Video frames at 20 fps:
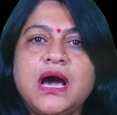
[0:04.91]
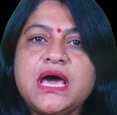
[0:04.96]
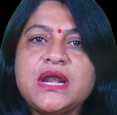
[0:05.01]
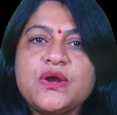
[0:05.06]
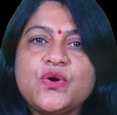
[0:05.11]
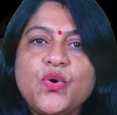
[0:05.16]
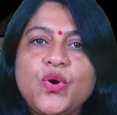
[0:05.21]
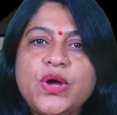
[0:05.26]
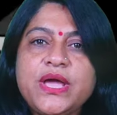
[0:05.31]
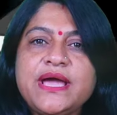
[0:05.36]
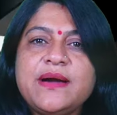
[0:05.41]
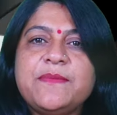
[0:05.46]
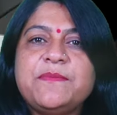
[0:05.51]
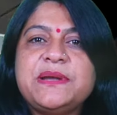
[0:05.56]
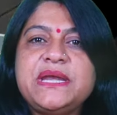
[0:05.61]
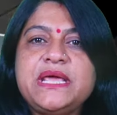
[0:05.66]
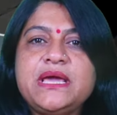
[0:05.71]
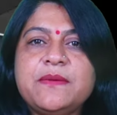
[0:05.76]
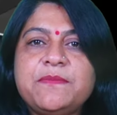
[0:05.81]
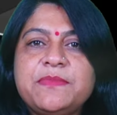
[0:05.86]
हर कोई
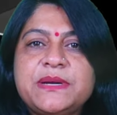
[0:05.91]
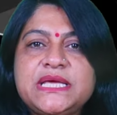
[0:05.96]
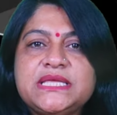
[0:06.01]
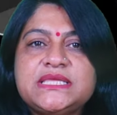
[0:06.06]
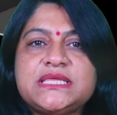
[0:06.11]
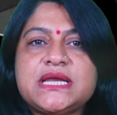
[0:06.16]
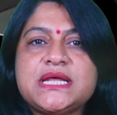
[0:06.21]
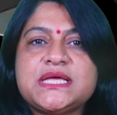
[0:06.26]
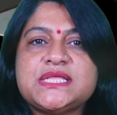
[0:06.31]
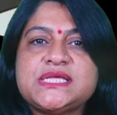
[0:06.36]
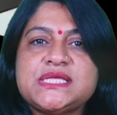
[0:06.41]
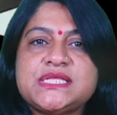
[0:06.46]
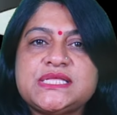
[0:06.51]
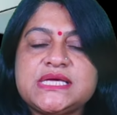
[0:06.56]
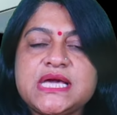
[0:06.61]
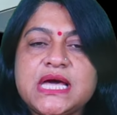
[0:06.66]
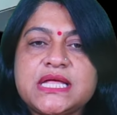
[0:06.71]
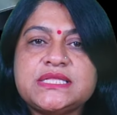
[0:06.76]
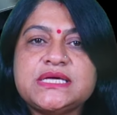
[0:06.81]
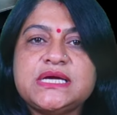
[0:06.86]
अपनी अपनी तरह से
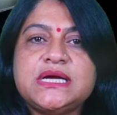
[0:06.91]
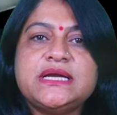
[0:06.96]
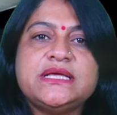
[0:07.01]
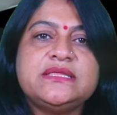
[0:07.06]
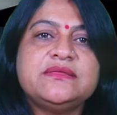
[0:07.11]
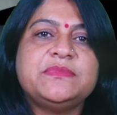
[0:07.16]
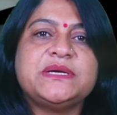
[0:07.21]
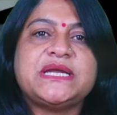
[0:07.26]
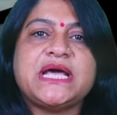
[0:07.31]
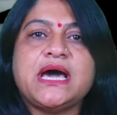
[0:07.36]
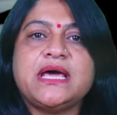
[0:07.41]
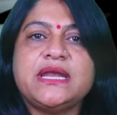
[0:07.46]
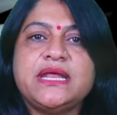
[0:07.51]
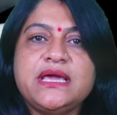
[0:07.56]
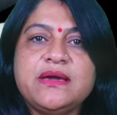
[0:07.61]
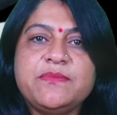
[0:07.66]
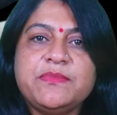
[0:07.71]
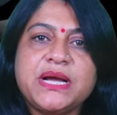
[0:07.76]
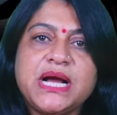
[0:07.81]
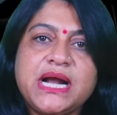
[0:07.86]
सियासी गणित
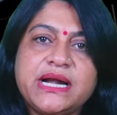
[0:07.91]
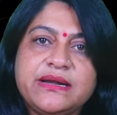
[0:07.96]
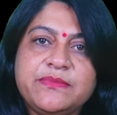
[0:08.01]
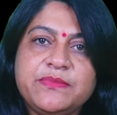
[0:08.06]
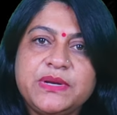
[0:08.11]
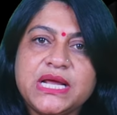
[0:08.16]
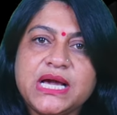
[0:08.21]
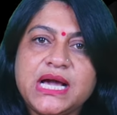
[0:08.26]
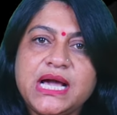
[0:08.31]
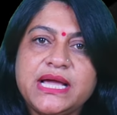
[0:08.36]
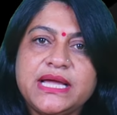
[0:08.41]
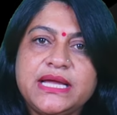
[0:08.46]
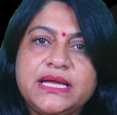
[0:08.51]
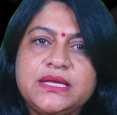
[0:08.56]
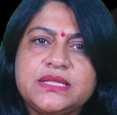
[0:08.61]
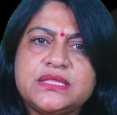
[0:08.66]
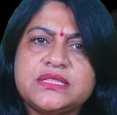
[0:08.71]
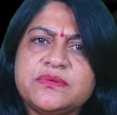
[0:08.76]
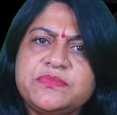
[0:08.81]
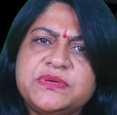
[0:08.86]
बिठाने या बिगाड़ने में लगा है
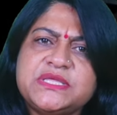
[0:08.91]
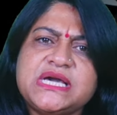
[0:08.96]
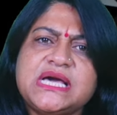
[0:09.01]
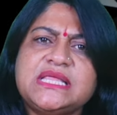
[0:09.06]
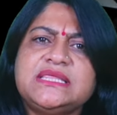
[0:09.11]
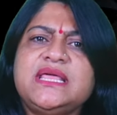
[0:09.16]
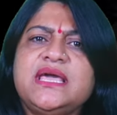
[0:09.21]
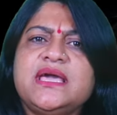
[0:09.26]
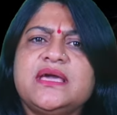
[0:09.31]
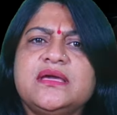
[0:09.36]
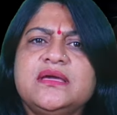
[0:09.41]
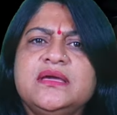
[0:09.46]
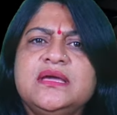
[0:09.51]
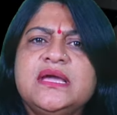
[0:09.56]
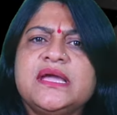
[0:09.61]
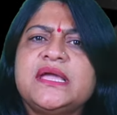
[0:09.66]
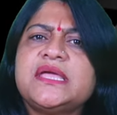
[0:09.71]
सभी जानते हैं